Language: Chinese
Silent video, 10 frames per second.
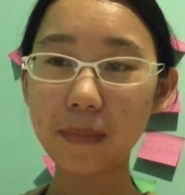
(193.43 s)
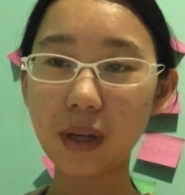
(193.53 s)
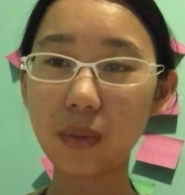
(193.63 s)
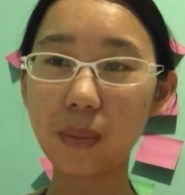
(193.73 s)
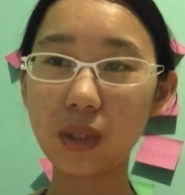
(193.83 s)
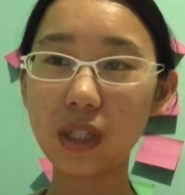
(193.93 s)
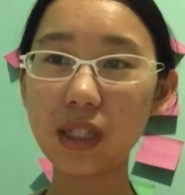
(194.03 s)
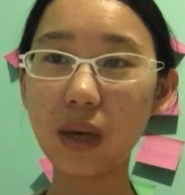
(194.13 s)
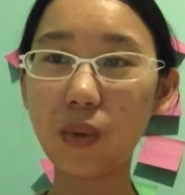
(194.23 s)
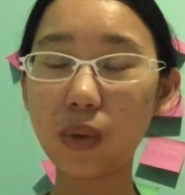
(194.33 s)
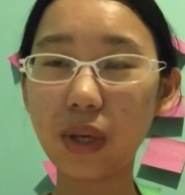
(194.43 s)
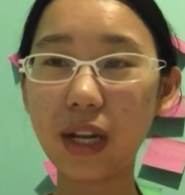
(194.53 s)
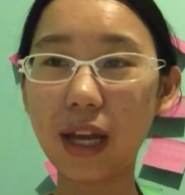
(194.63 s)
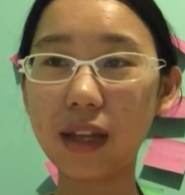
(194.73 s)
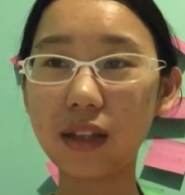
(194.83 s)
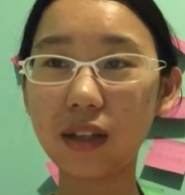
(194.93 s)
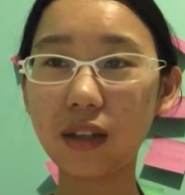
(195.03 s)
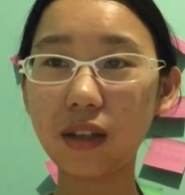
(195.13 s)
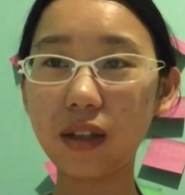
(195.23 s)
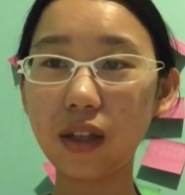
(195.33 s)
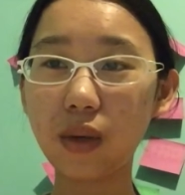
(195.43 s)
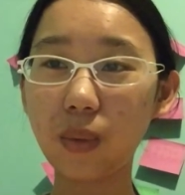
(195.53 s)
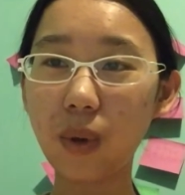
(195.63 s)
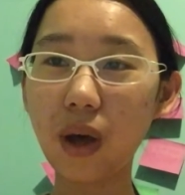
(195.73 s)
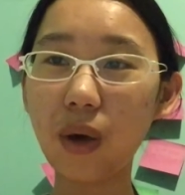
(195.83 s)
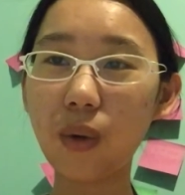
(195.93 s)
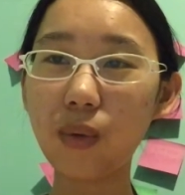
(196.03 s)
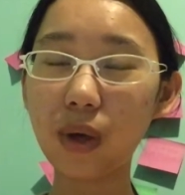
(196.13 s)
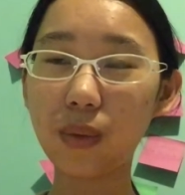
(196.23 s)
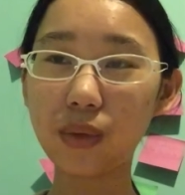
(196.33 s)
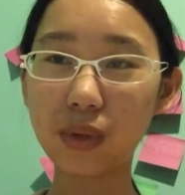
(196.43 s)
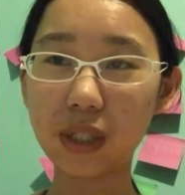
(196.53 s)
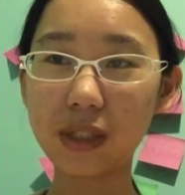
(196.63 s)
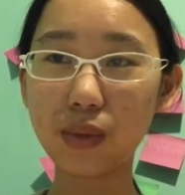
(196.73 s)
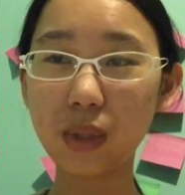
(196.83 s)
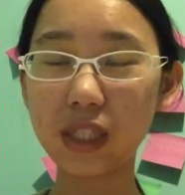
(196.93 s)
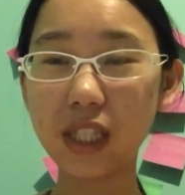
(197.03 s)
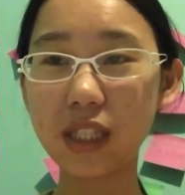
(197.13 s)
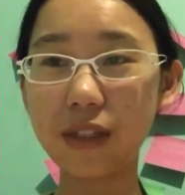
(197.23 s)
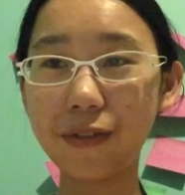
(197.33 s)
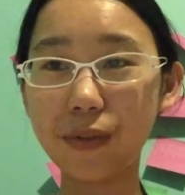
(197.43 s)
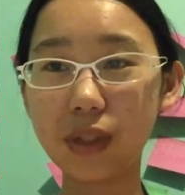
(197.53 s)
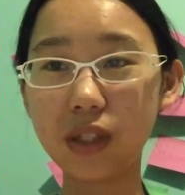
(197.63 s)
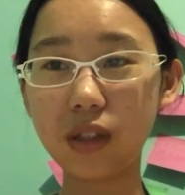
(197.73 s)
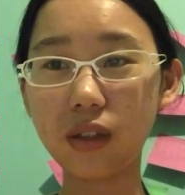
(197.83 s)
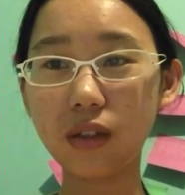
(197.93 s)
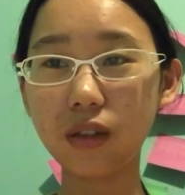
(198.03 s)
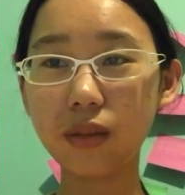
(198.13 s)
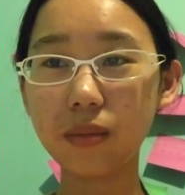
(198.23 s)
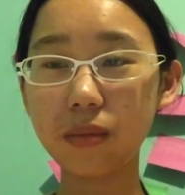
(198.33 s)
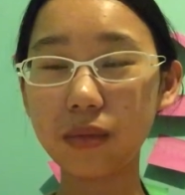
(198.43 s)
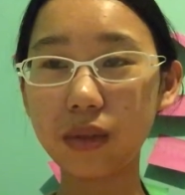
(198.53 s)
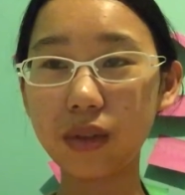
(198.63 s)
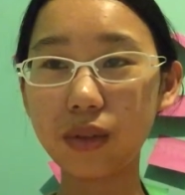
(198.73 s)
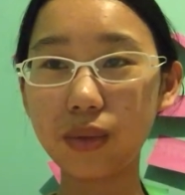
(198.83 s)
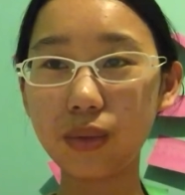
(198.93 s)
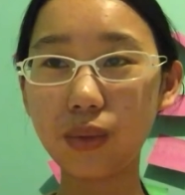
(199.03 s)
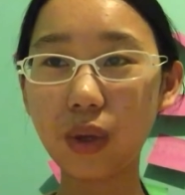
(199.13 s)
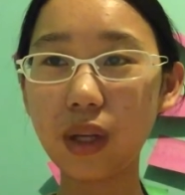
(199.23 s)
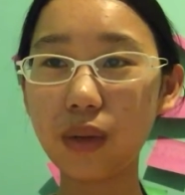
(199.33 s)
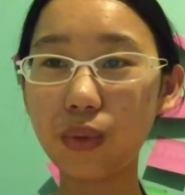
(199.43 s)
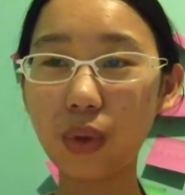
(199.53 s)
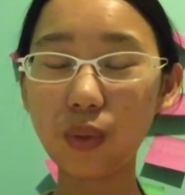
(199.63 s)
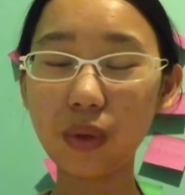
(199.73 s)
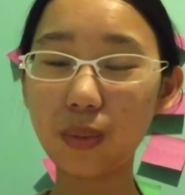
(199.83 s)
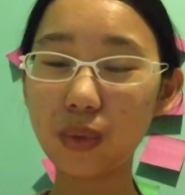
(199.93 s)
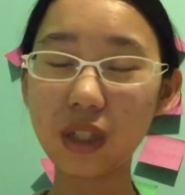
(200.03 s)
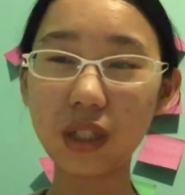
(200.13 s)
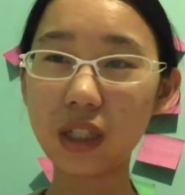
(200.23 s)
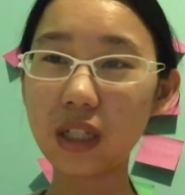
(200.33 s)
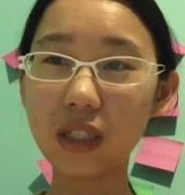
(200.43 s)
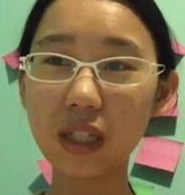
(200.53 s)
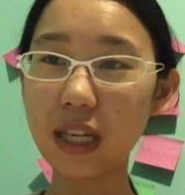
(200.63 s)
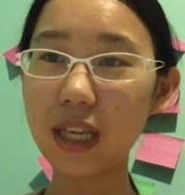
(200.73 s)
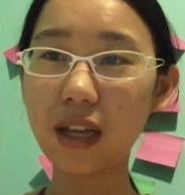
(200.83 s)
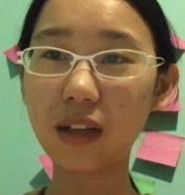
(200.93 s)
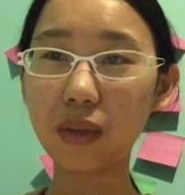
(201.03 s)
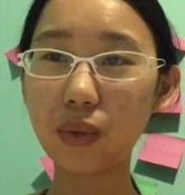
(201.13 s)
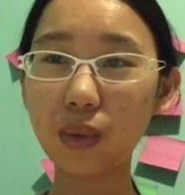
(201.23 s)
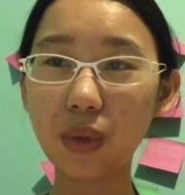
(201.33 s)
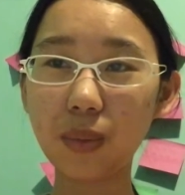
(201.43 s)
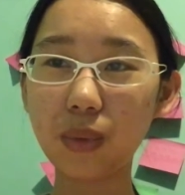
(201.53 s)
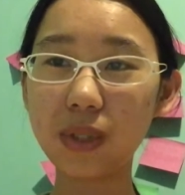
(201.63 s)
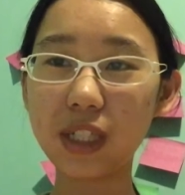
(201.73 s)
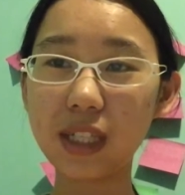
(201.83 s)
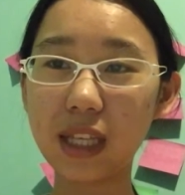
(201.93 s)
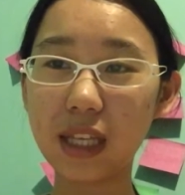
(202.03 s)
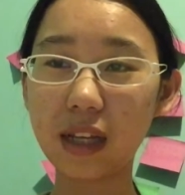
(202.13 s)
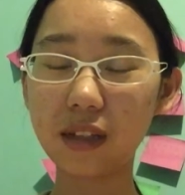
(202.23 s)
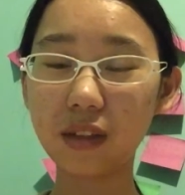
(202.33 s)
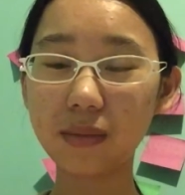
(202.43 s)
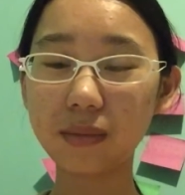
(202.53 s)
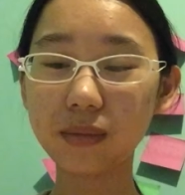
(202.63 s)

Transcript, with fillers: 而不是像我原来的，我好坏我都是对自己负责，远远远不是这那样了，远远不止那样了。